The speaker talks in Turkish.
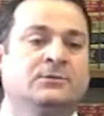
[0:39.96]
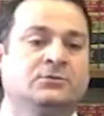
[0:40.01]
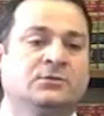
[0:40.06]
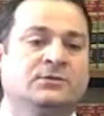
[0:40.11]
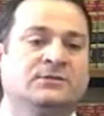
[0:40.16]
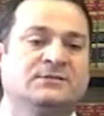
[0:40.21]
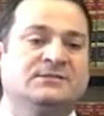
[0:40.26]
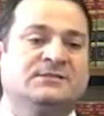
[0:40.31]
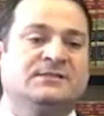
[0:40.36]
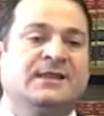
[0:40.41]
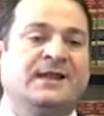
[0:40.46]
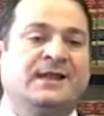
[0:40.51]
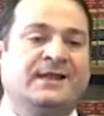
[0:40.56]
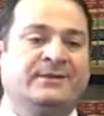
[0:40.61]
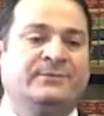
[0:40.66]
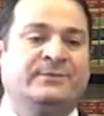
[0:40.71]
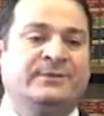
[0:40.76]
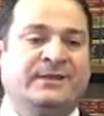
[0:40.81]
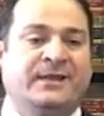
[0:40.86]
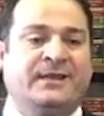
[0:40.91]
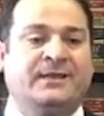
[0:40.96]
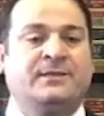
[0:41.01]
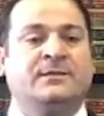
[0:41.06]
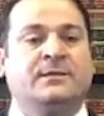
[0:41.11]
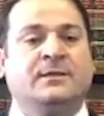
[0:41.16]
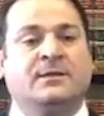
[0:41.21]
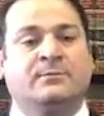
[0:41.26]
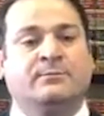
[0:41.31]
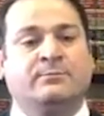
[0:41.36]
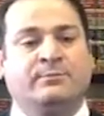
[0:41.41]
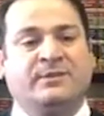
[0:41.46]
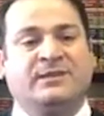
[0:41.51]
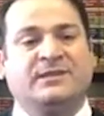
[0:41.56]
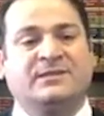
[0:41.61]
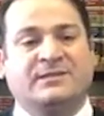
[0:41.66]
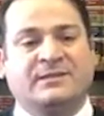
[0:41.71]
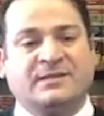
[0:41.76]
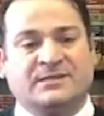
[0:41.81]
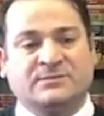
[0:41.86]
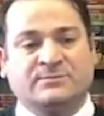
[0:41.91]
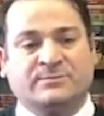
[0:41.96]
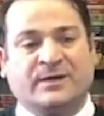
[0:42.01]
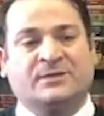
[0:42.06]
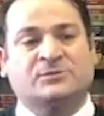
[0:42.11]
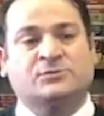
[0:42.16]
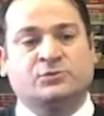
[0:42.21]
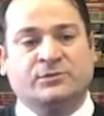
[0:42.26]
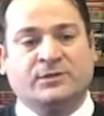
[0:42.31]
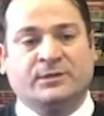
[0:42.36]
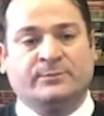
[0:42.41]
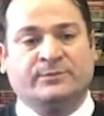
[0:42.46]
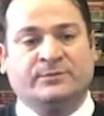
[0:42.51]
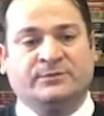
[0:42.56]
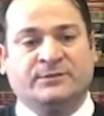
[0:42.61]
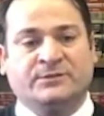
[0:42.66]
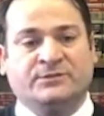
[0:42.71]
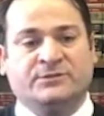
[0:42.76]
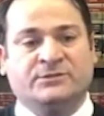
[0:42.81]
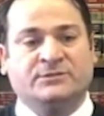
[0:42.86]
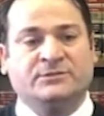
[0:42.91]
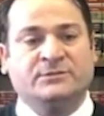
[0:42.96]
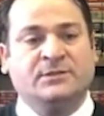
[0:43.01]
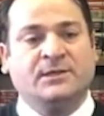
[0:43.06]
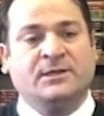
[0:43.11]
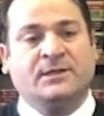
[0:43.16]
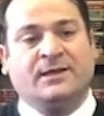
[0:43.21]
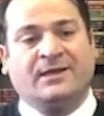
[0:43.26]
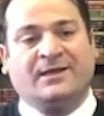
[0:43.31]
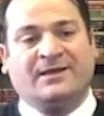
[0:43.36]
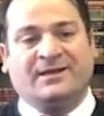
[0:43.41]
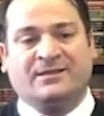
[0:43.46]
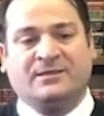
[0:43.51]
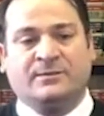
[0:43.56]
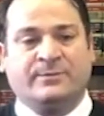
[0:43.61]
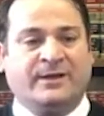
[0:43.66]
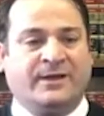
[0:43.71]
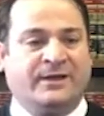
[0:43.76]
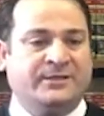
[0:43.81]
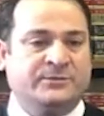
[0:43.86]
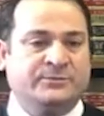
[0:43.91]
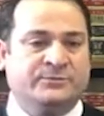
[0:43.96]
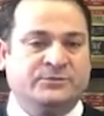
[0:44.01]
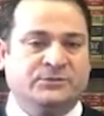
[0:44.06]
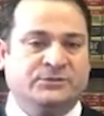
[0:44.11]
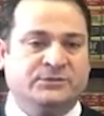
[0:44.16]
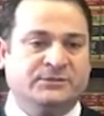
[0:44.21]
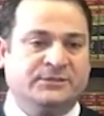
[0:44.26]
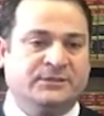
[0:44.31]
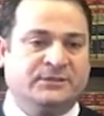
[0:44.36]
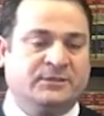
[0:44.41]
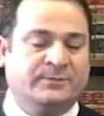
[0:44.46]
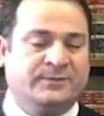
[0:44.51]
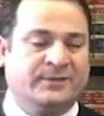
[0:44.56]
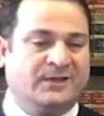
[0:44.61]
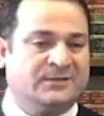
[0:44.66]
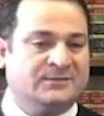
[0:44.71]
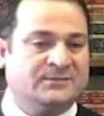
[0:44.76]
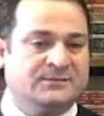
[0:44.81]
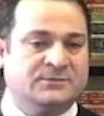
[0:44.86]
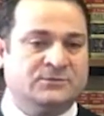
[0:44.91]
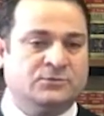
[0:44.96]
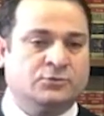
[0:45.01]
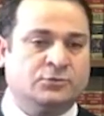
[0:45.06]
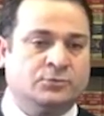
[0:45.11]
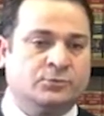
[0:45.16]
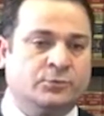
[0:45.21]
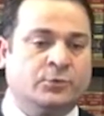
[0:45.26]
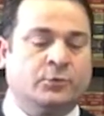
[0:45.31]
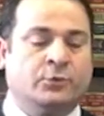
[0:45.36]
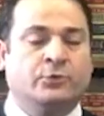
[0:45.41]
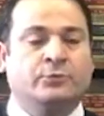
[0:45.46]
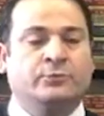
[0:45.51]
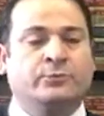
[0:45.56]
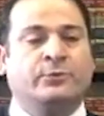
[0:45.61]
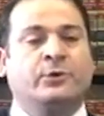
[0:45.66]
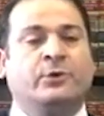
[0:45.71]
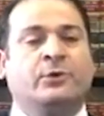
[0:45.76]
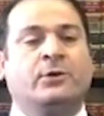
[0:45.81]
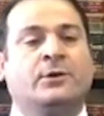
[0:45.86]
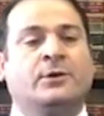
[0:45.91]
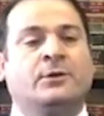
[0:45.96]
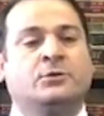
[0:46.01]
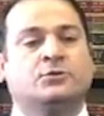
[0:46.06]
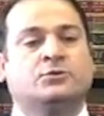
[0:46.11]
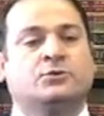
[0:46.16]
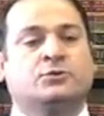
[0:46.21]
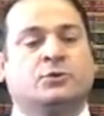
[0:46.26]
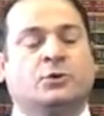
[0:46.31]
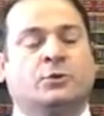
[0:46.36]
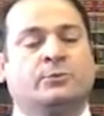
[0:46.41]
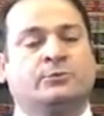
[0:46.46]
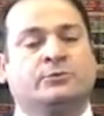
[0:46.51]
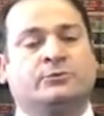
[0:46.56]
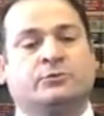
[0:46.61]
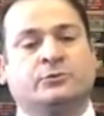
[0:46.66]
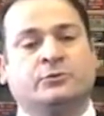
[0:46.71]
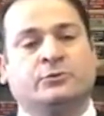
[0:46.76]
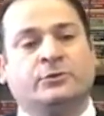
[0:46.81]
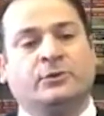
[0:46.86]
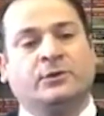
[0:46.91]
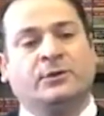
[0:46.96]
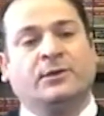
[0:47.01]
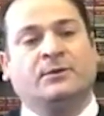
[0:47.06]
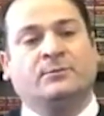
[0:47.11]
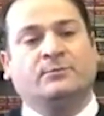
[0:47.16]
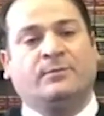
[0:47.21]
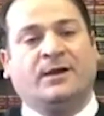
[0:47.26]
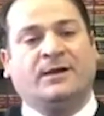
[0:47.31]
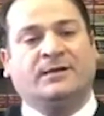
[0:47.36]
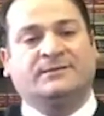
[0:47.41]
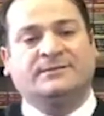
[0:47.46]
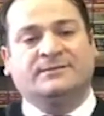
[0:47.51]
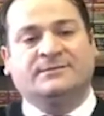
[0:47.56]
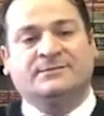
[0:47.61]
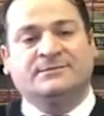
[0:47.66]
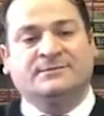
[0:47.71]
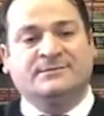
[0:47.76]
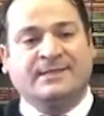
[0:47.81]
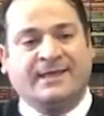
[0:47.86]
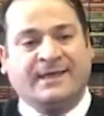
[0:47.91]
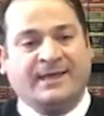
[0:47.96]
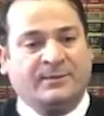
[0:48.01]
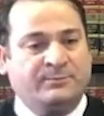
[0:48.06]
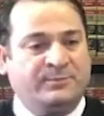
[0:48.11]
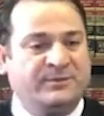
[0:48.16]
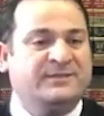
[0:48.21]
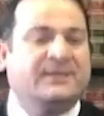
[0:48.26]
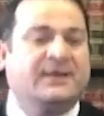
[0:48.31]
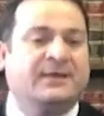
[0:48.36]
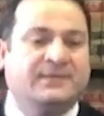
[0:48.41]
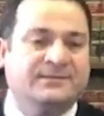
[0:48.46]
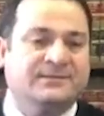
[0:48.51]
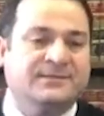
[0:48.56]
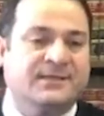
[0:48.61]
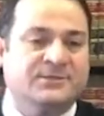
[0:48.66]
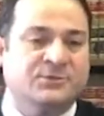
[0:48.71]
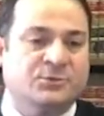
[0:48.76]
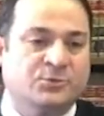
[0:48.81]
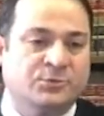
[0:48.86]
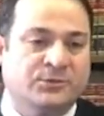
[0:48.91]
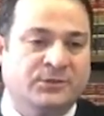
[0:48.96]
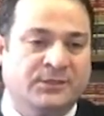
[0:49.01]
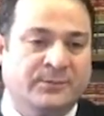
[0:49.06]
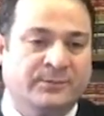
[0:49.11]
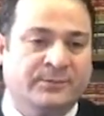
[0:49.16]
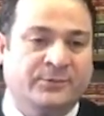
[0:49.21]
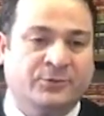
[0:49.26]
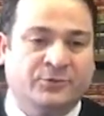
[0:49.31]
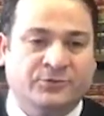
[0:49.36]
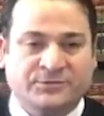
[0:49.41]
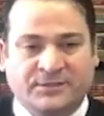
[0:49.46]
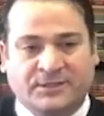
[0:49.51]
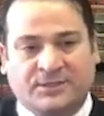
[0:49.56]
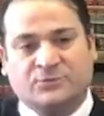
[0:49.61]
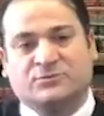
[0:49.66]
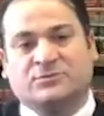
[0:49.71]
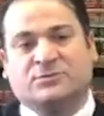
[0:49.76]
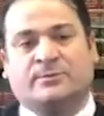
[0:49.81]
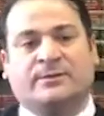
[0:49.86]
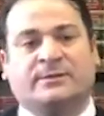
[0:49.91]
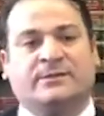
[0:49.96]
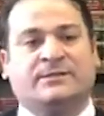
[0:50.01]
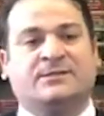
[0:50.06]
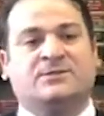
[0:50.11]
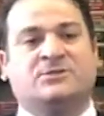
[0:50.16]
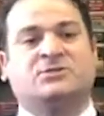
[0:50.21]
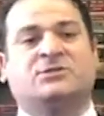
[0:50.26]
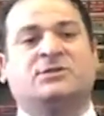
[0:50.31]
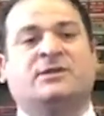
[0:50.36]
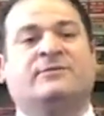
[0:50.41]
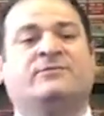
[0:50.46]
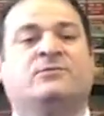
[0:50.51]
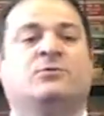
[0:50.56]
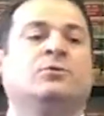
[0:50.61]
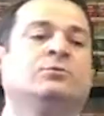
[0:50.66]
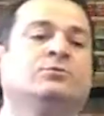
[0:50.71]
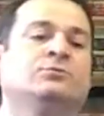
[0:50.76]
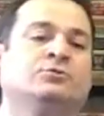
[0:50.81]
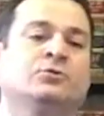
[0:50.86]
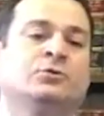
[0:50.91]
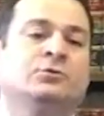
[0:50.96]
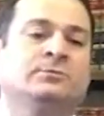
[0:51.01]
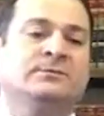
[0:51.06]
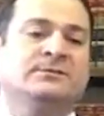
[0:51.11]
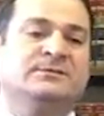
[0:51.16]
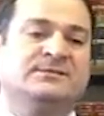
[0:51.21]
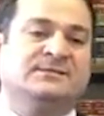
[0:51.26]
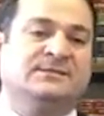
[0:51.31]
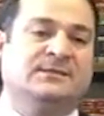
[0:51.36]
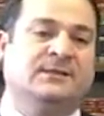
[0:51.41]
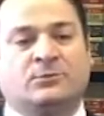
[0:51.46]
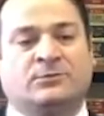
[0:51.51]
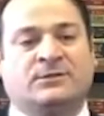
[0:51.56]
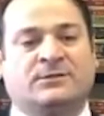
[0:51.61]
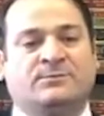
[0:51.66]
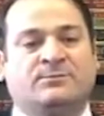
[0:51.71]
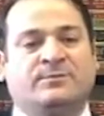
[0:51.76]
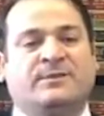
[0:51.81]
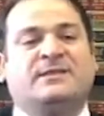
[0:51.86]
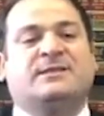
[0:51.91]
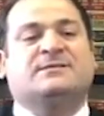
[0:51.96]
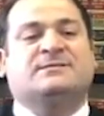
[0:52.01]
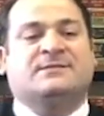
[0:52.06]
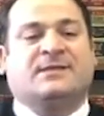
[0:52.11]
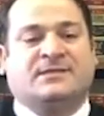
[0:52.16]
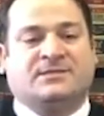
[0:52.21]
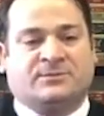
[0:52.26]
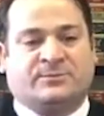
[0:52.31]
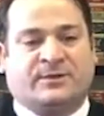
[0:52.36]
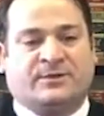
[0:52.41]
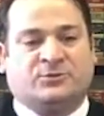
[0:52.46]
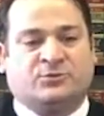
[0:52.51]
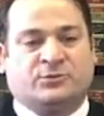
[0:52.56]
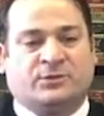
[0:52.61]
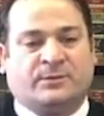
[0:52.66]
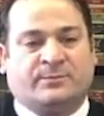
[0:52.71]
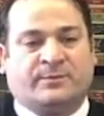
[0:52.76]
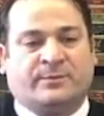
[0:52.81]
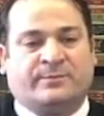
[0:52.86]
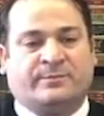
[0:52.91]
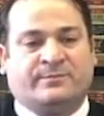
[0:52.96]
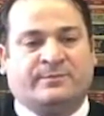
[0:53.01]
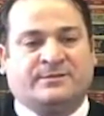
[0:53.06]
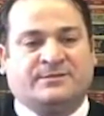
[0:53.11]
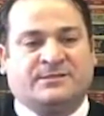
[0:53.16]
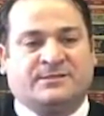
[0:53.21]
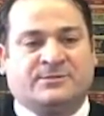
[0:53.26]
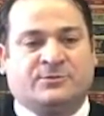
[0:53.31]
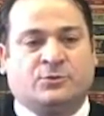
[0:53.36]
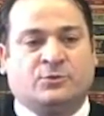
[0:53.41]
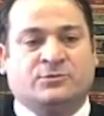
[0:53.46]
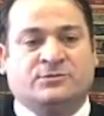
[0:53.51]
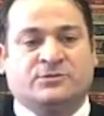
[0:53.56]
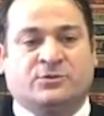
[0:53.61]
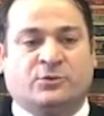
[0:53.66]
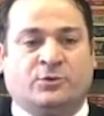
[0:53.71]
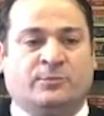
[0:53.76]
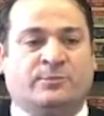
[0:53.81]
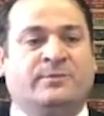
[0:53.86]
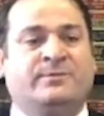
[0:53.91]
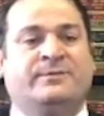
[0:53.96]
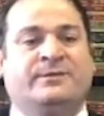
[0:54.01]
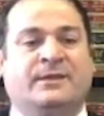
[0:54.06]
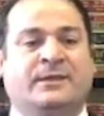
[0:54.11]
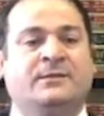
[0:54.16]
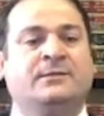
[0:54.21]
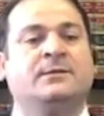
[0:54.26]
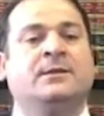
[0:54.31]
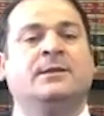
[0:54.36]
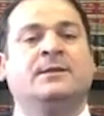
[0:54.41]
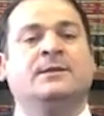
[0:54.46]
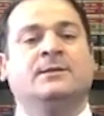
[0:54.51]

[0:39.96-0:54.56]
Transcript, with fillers: Dolayısıyla her birey bir kez başvuru yapıldığı için herhangi bir ayrımcılık ya da bir haksızlık durumu görünmüyor. Çünkü öbür türlü baktığınızda eğer bir tane sadece kullanabiliyorsalar o zaman iki kişi evli olmuş olması onların bir kez sadece başvuru yapabileceğini gösteriyor bir bireyin.